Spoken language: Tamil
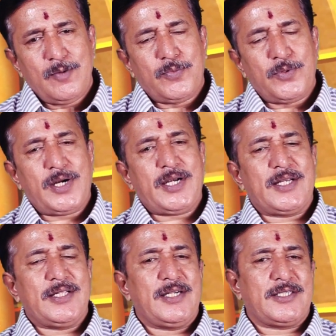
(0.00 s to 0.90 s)

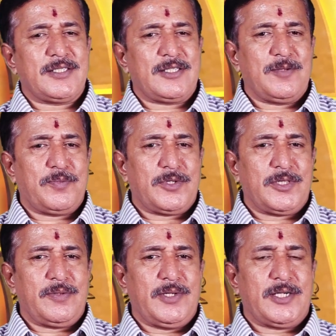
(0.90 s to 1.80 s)
புரட்டாதி நட்சத்திரத்தில்
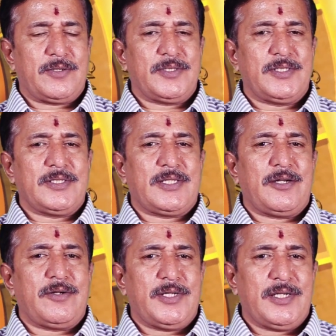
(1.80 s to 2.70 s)
பிறந்தவங்களுக்கு வந்து
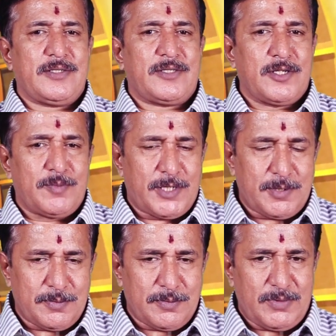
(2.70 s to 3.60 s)
தன்னுடைய
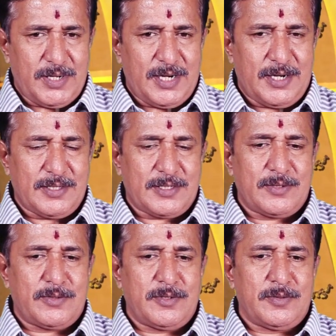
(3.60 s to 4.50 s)
திருமணம் இல்லைன்னா
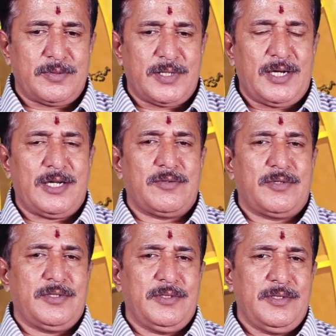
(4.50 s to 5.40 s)
ஒரு நல்ல
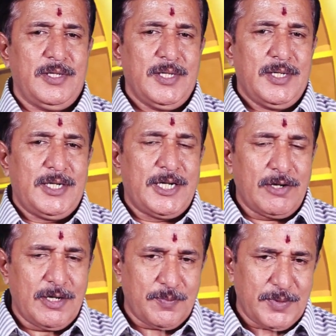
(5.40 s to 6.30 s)
ஒரு
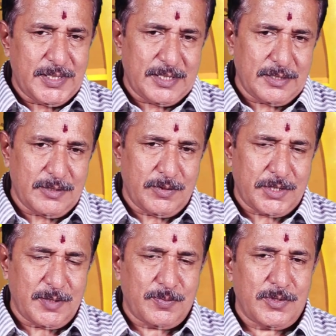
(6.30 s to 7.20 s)
டெவலப்மெண்ட்டுக்கு
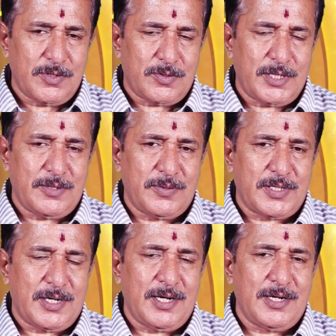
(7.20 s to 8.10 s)
நோக்கி போகக்கூடிய ஒரு
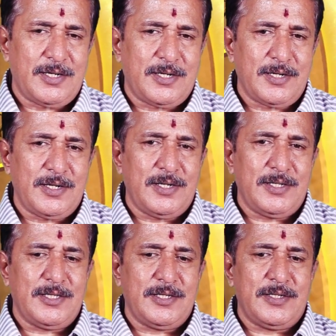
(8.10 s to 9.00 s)
காலகட்டங்கள்
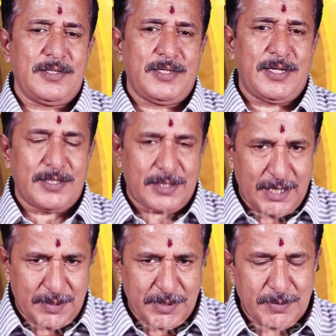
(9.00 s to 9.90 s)
இந்த நேரத்தில்
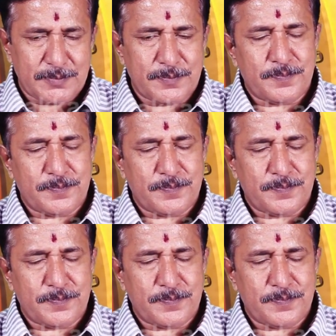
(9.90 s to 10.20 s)
அமையும்